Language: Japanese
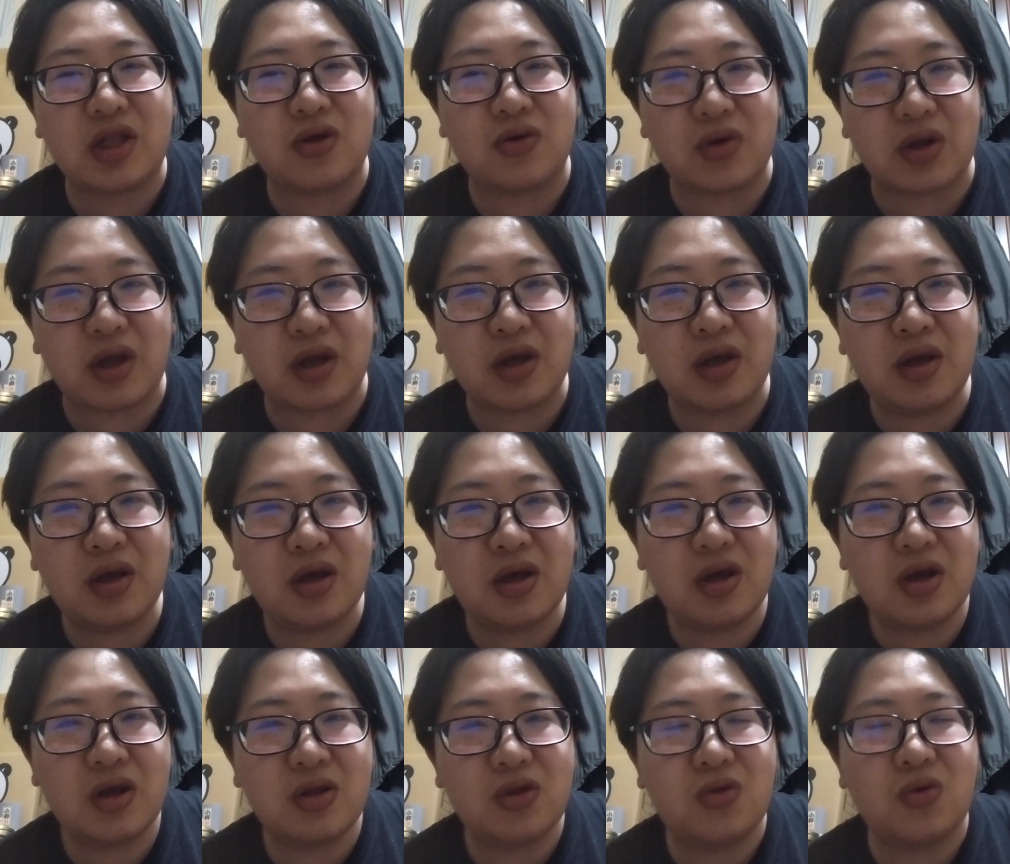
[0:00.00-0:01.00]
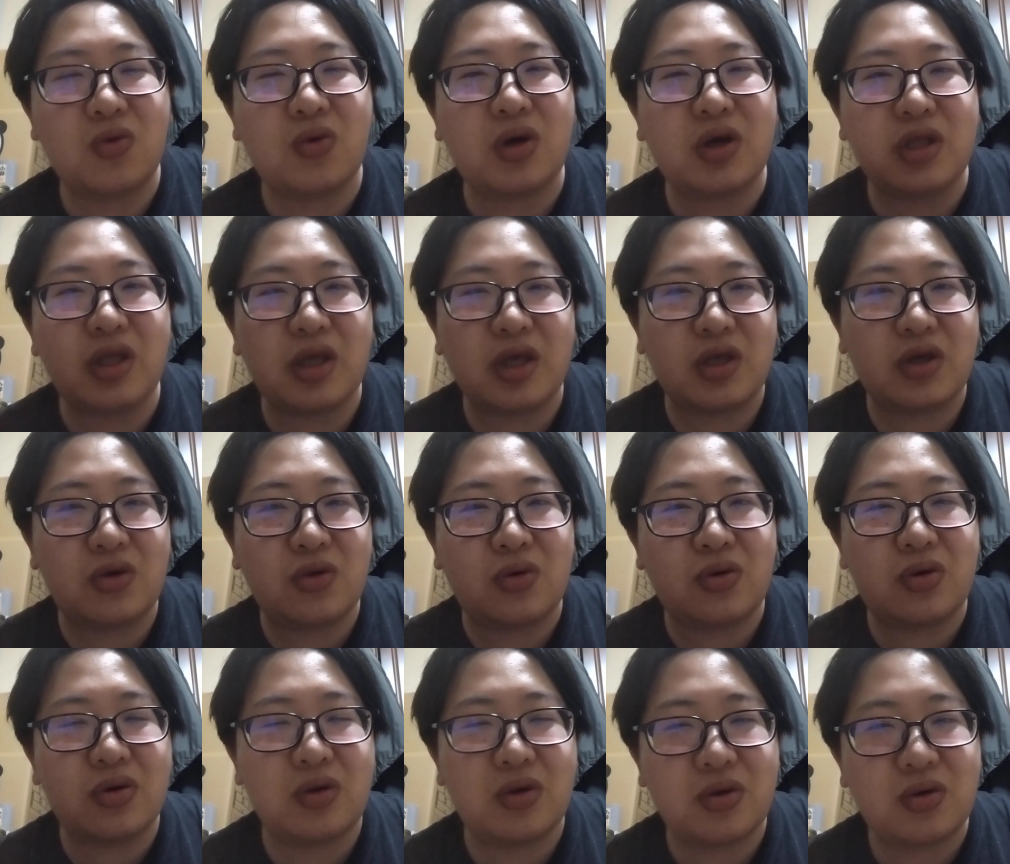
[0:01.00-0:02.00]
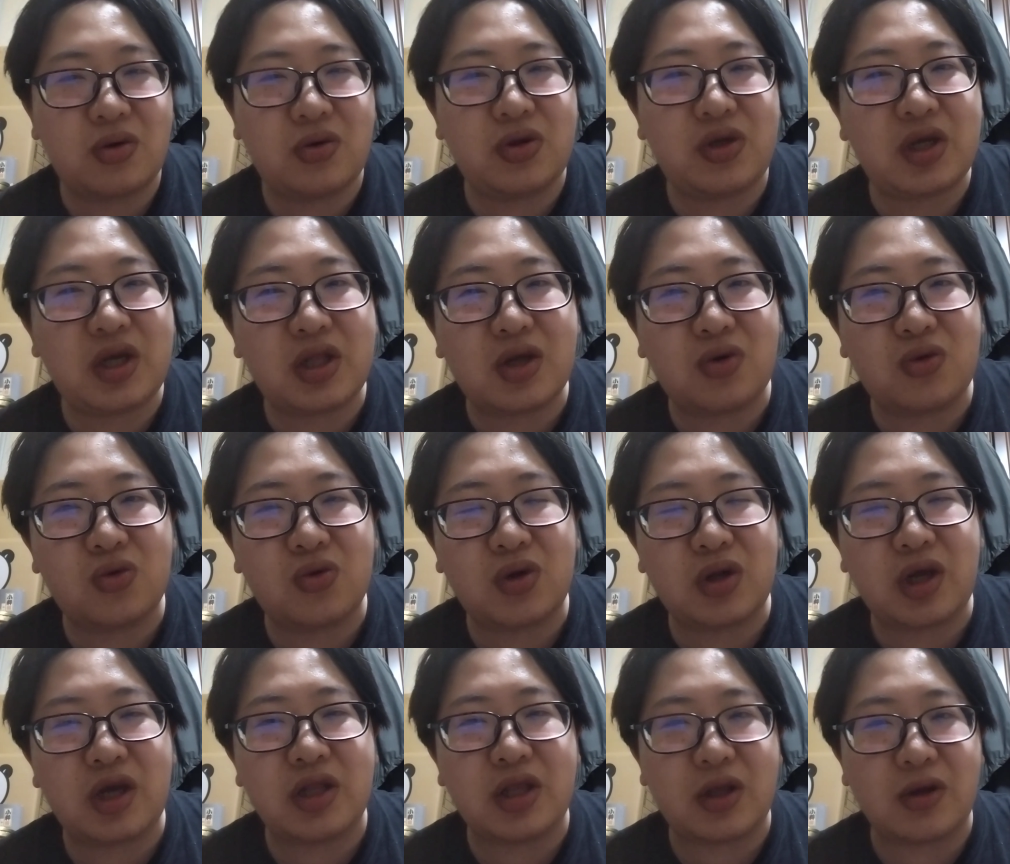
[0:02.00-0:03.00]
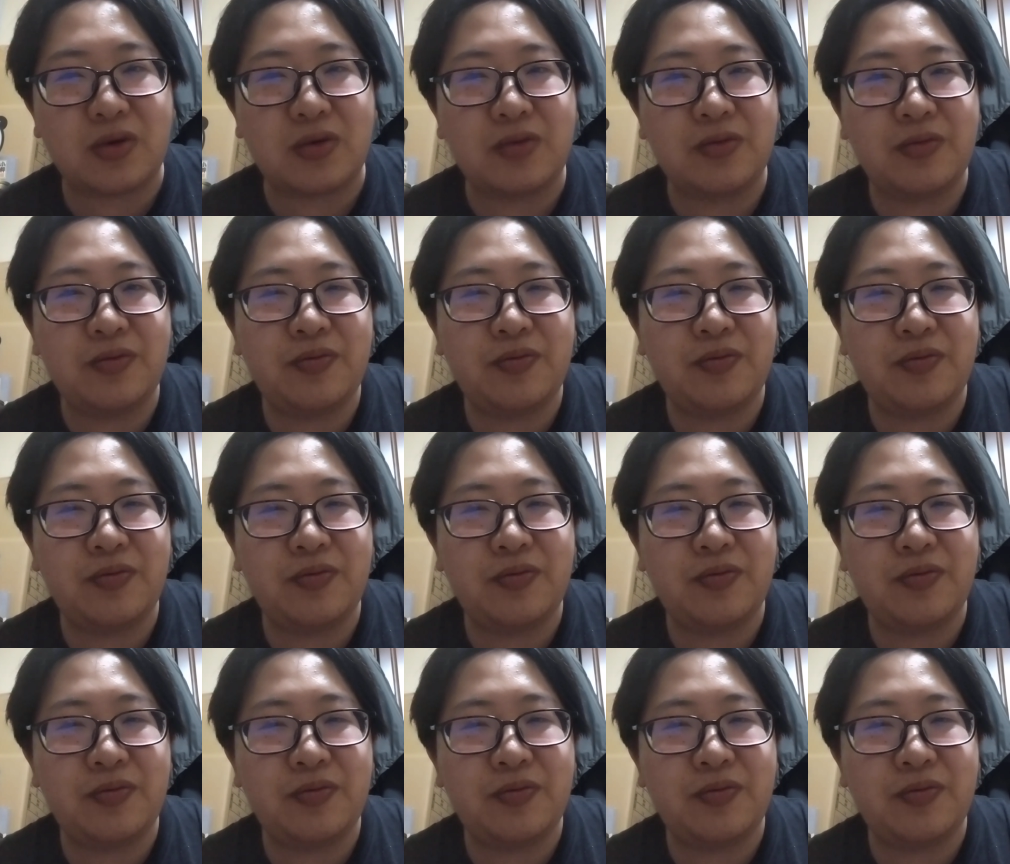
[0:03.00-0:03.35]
いんだよねどっかでくじけたことがないんだよ